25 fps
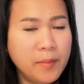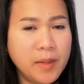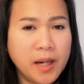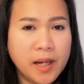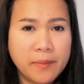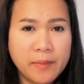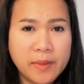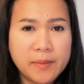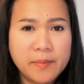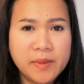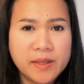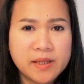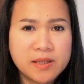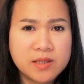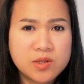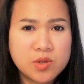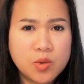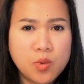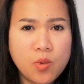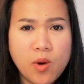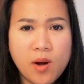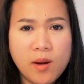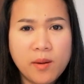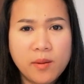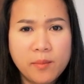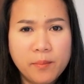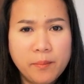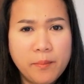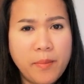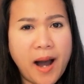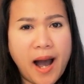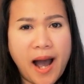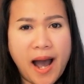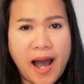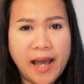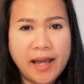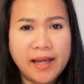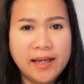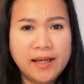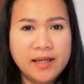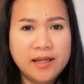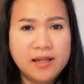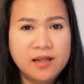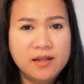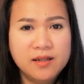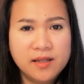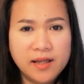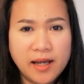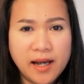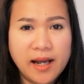เหมือนมันเป็นช่วงบ่าย
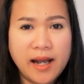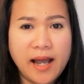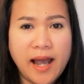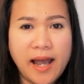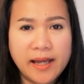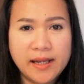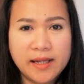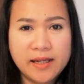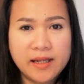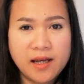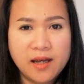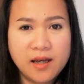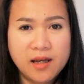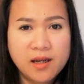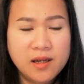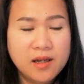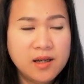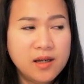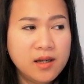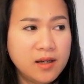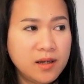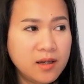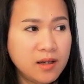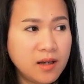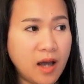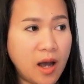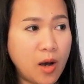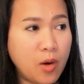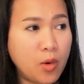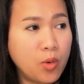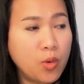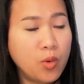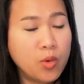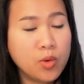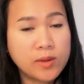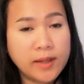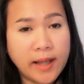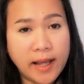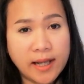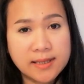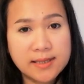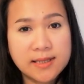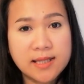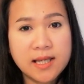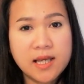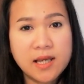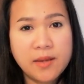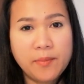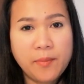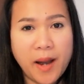หรือยังไงเนี่ยเอาแท็ก
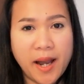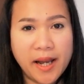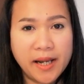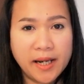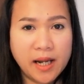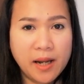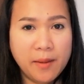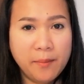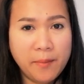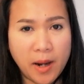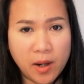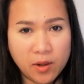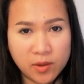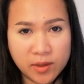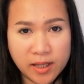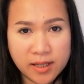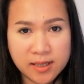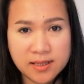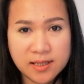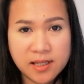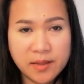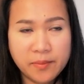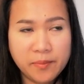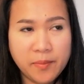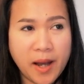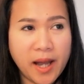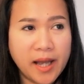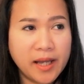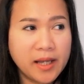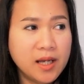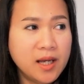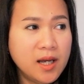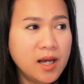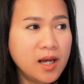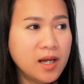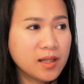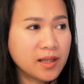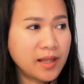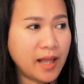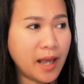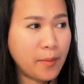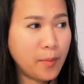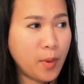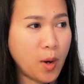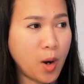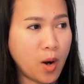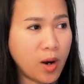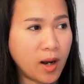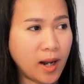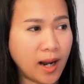ซี่ไปนะคะเหมาแท็กซี่ไป แต่
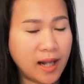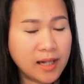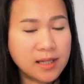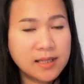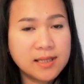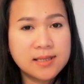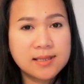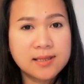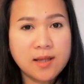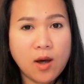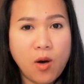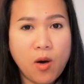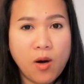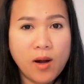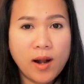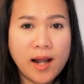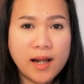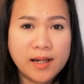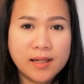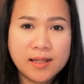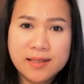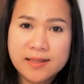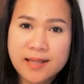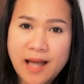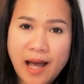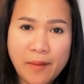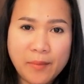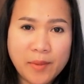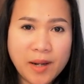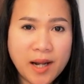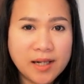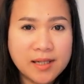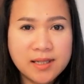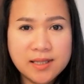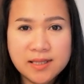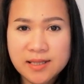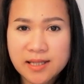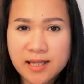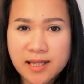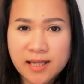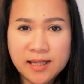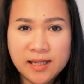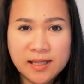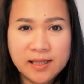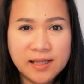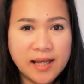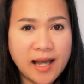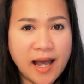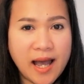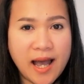พอครั้งที่สองครั้งที่สามครั้งที่สี่
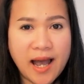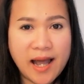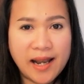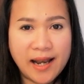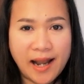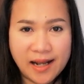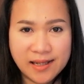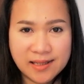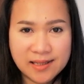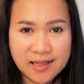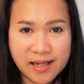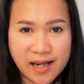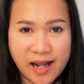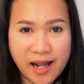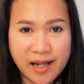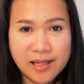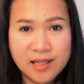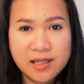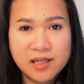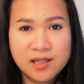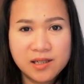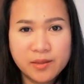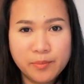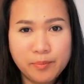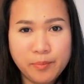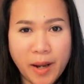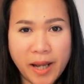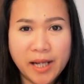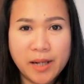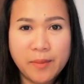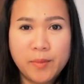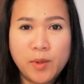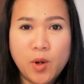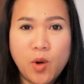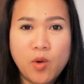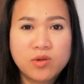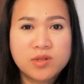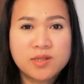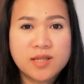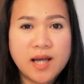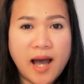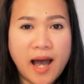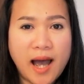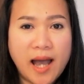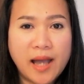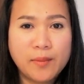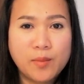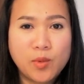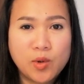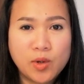ที่ห้าหลังจากนั้นนี่คือไปกับน้อง
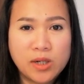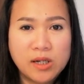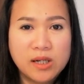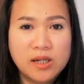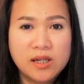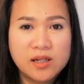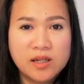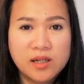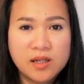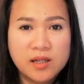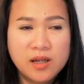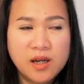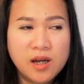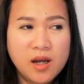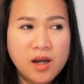ชายหมดเลย